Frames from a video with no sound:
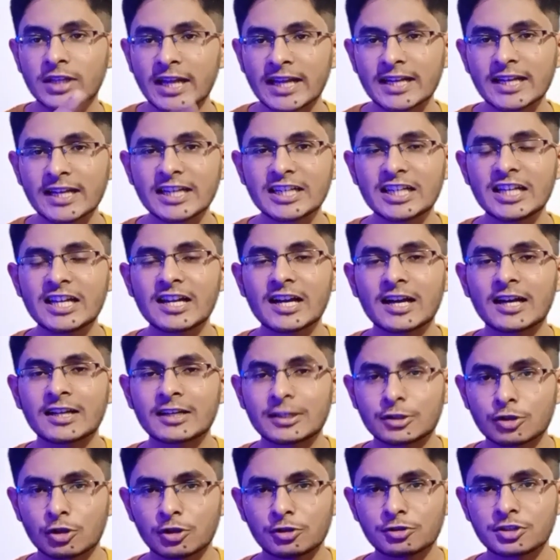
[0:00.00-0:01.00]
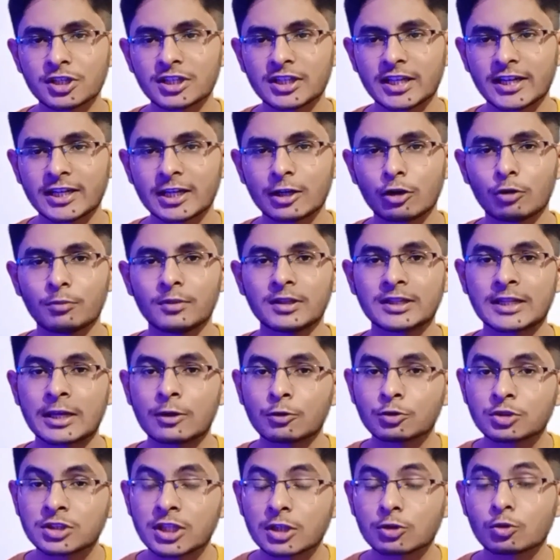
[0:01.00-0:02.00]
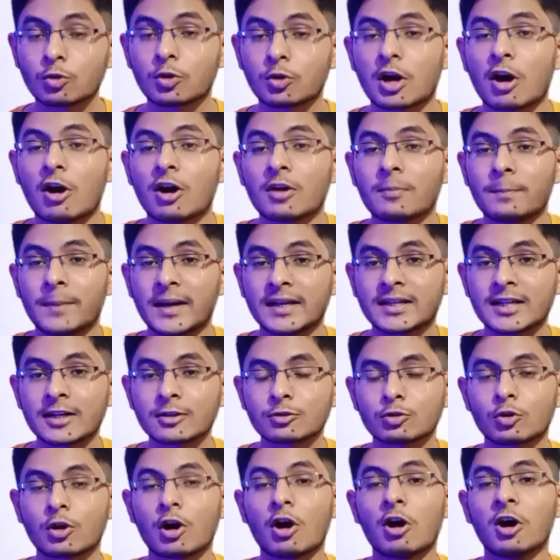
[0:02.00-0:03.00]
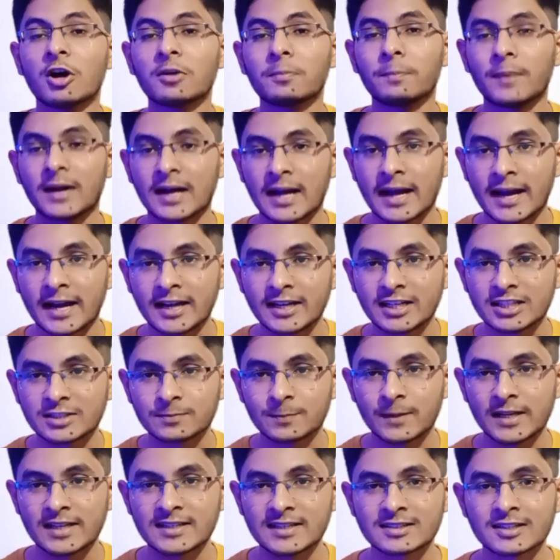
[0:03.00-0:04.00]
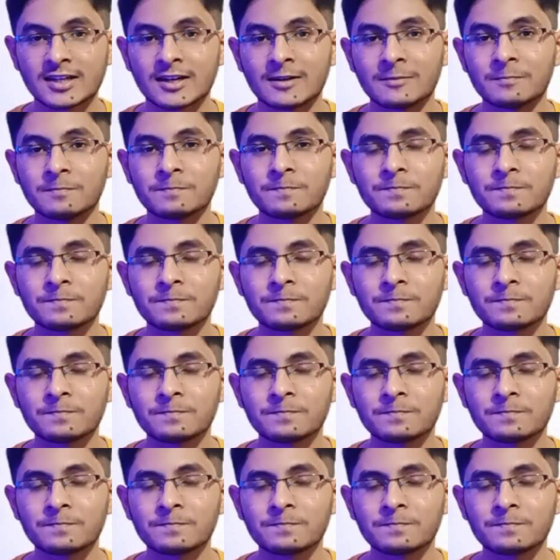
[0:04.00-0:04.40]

टेन एटी का रेजोल्यूशन देखने को मिलता है उससे थोड़ा और बेटर थोड़ा और बड़ा है डिस्प्ले इसका